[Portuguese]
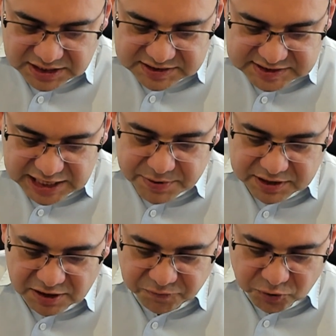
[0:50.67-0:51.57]
Saiba
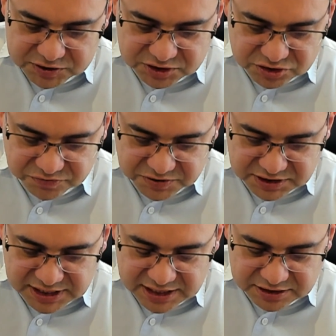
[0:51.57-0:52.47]
que a força
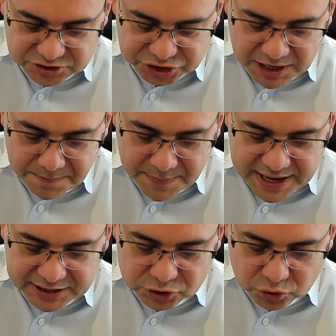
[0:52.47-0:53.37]
divina
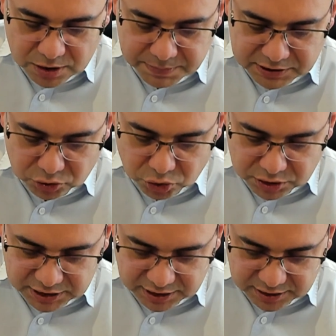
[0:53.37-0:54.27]
jamais o
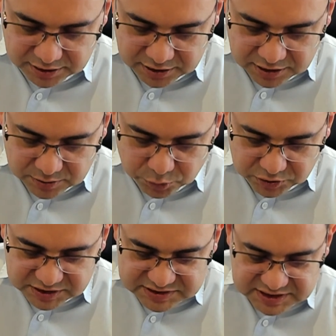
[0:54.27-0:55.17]
abandona,
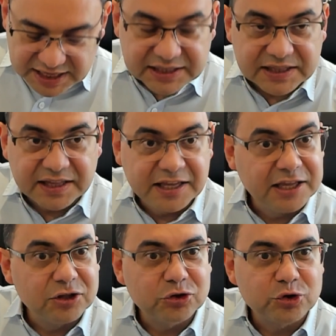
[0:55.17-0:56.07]
porque está
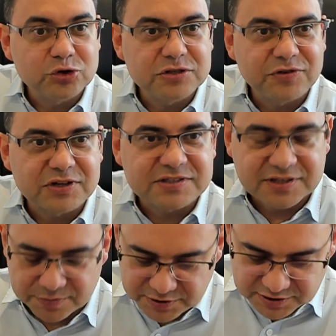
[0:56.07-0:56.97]
dentro de
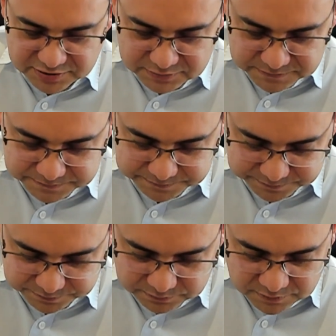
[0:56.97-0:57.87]
você mesmo.
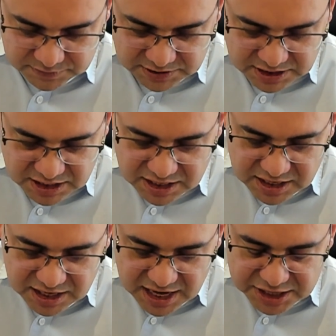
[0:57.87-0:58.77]

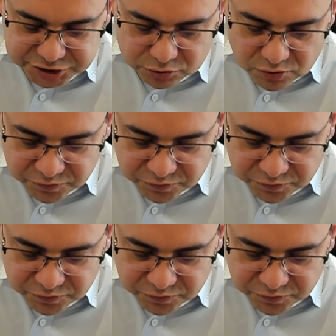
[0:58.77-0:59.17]
Reaja com